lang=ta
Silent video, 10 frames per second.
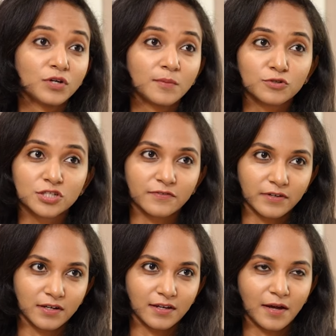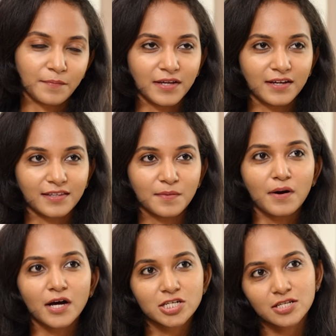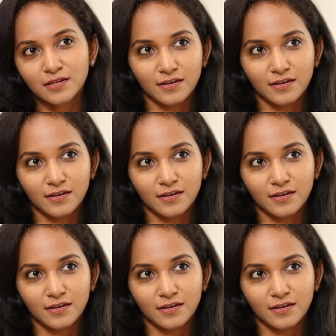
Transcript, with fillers: ஊனமுற்றவர்கள் அப்படிங்கிறத மாற்று